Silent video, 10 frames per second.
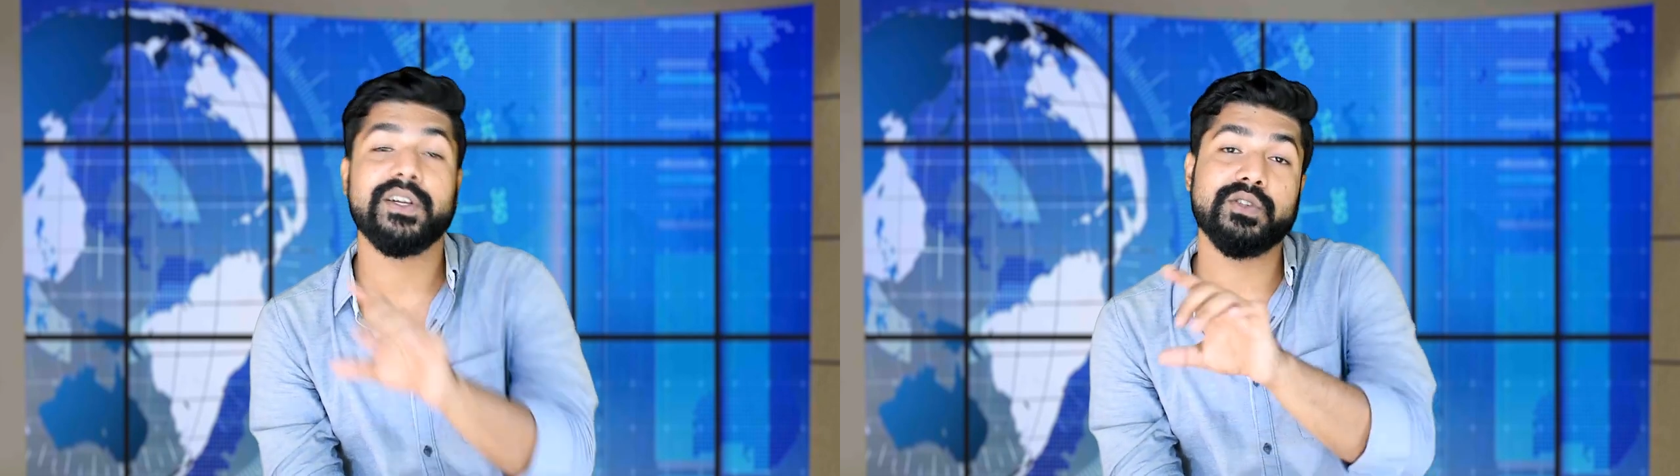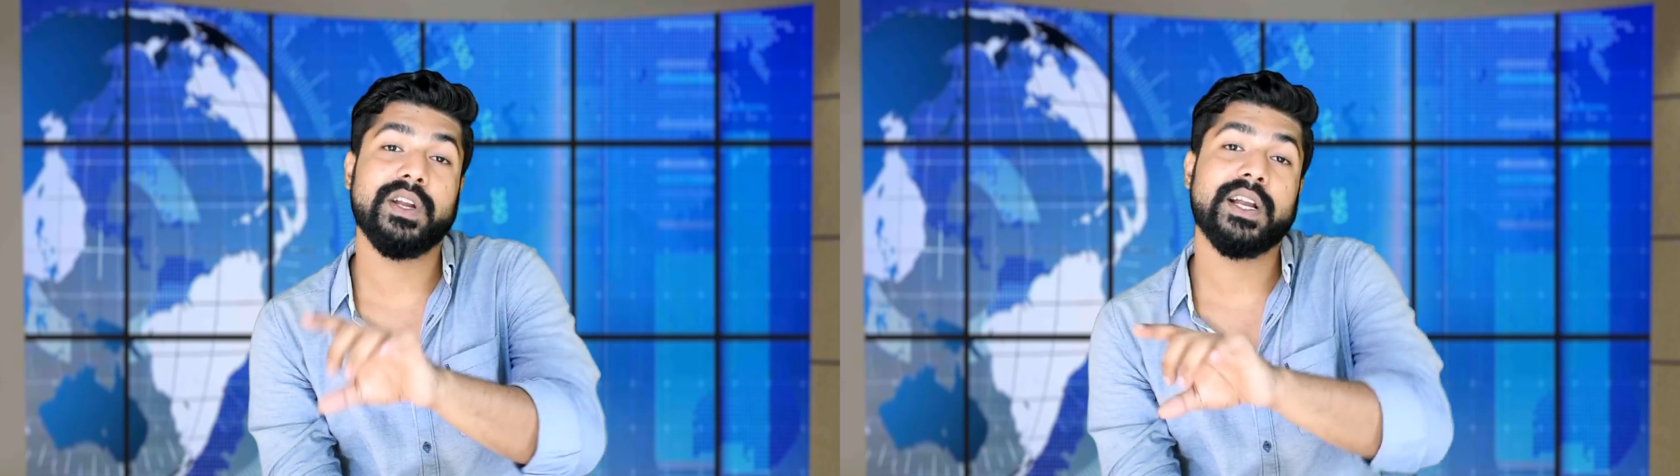
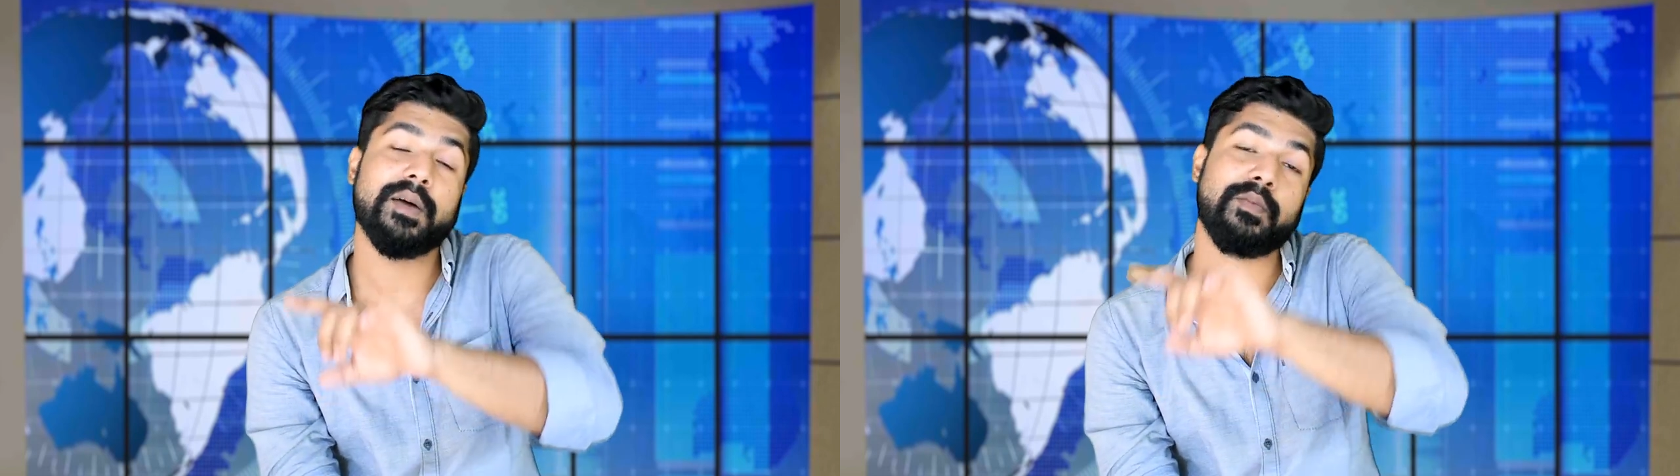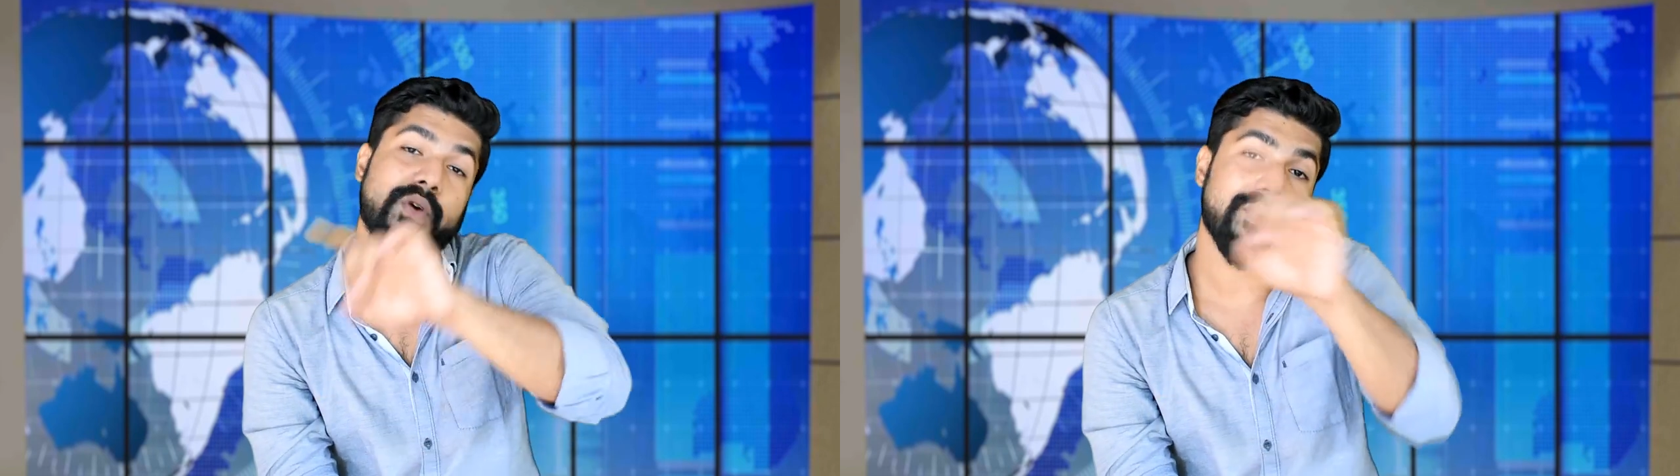फिर जो
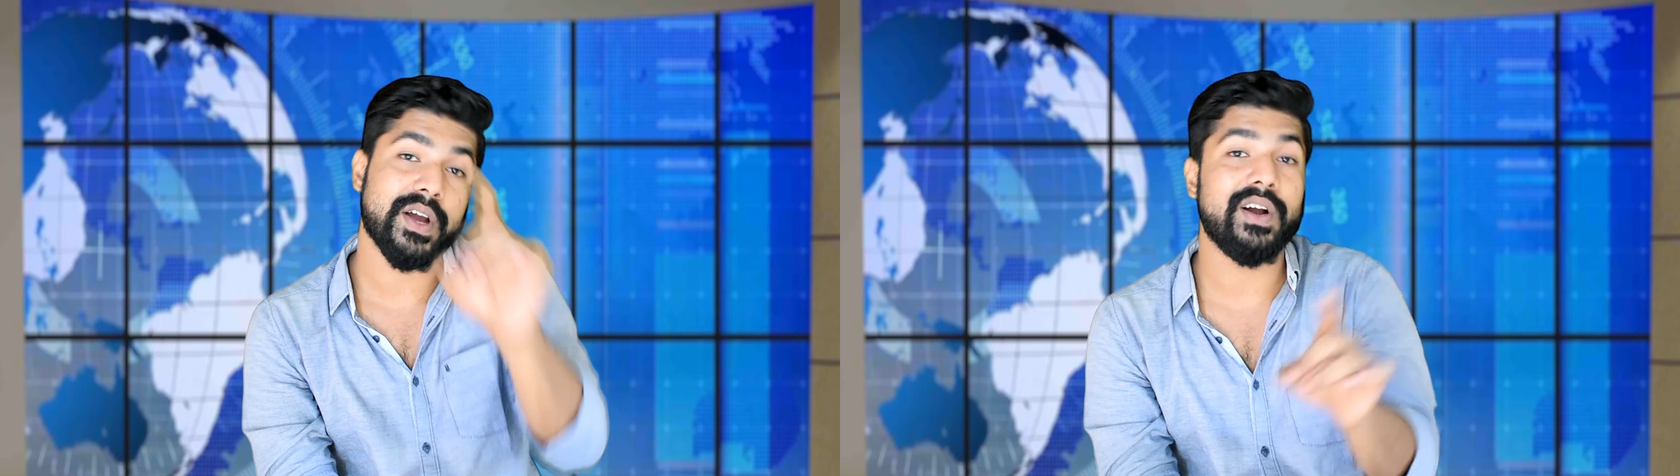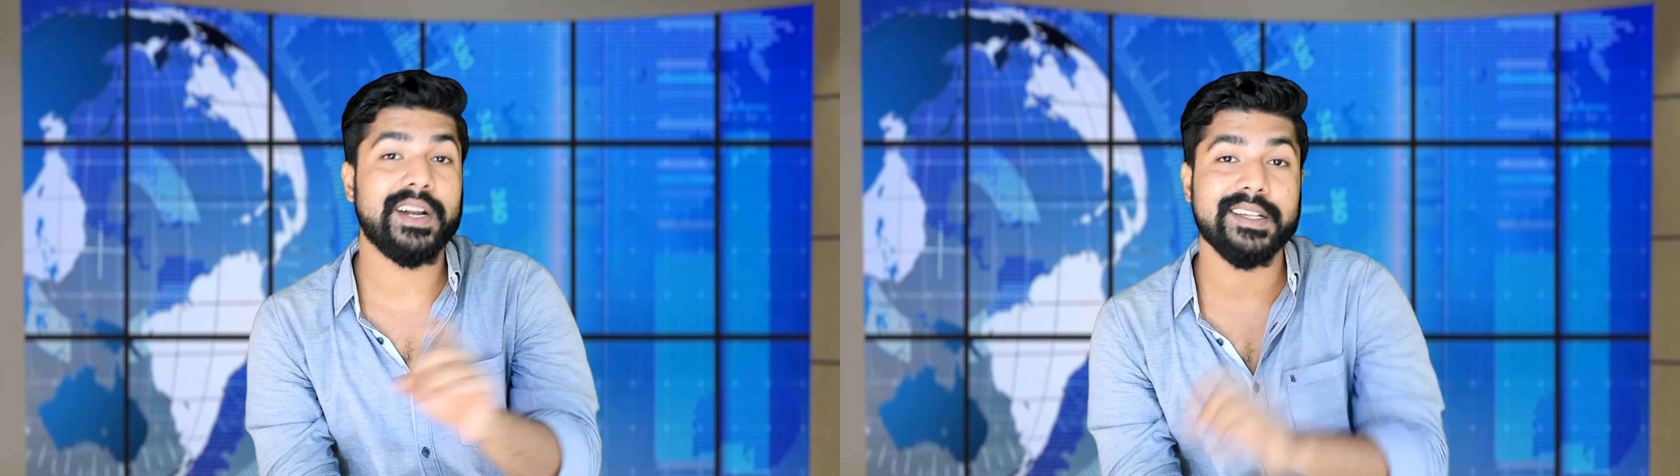इनका
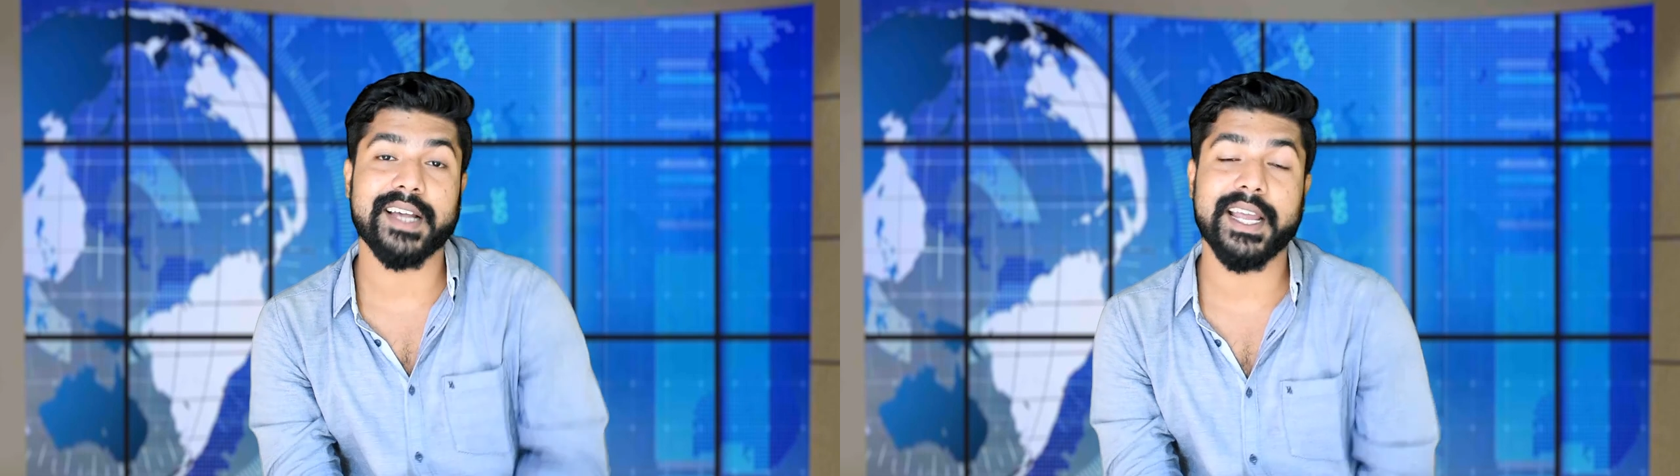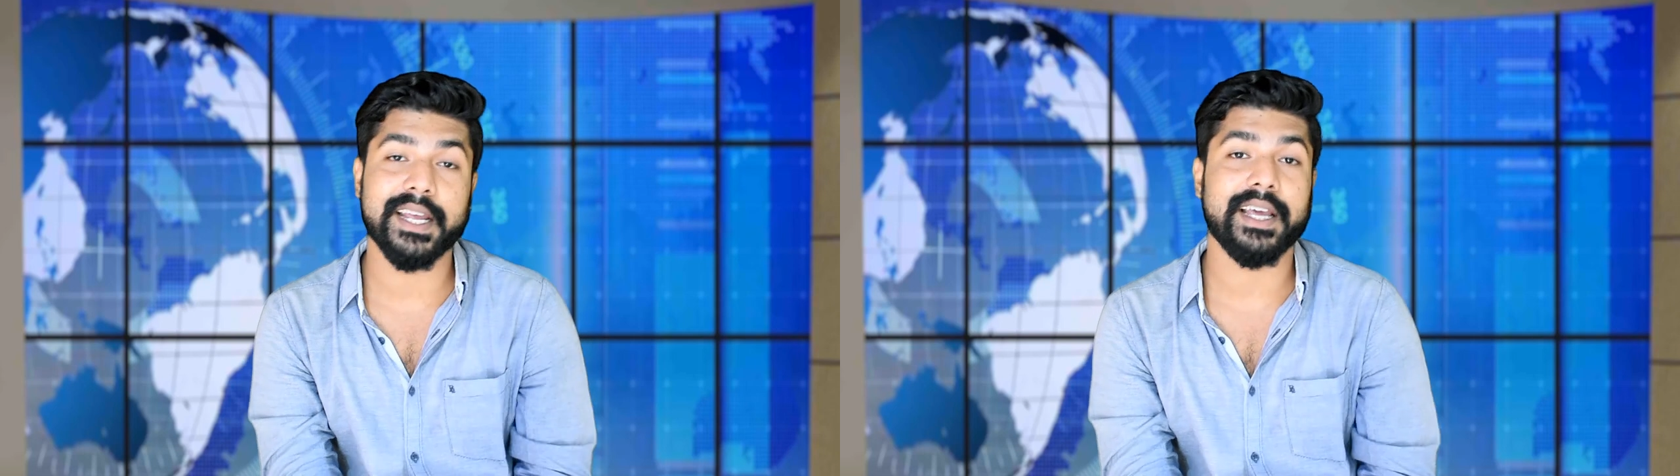ओवरऑल
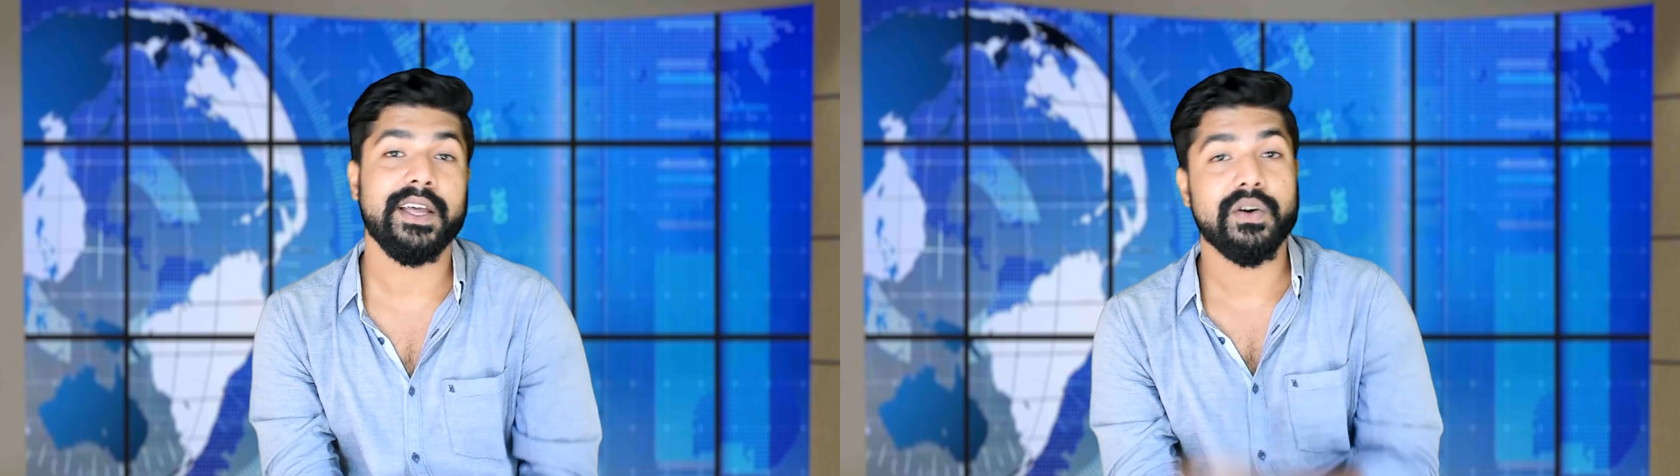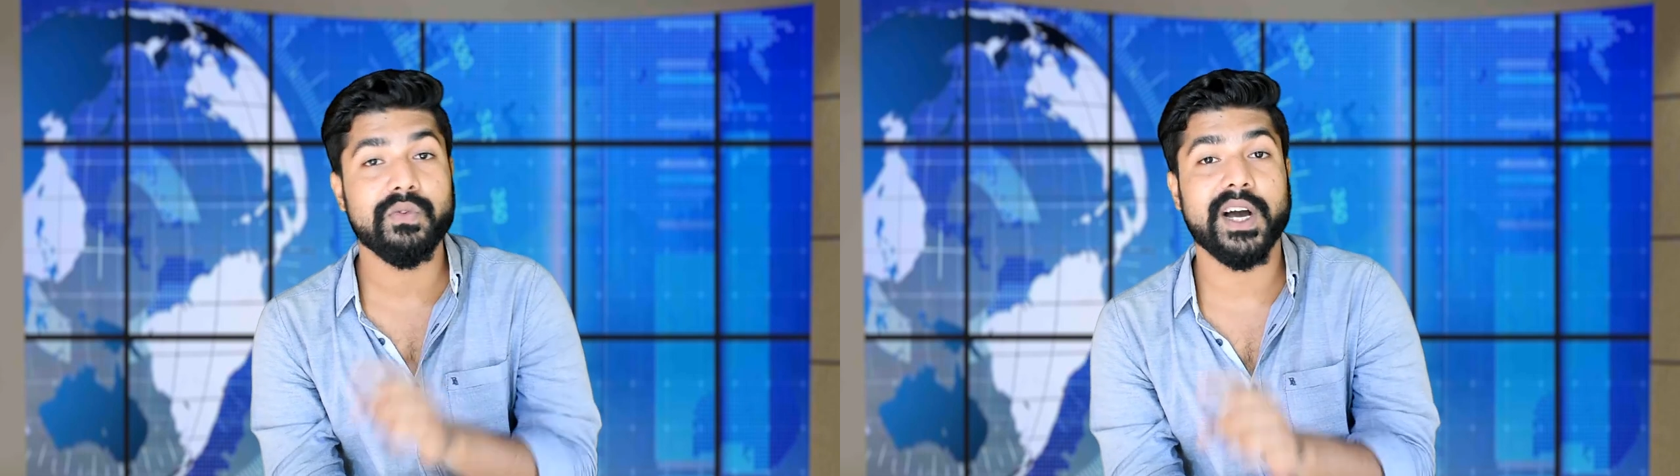डिजाइन है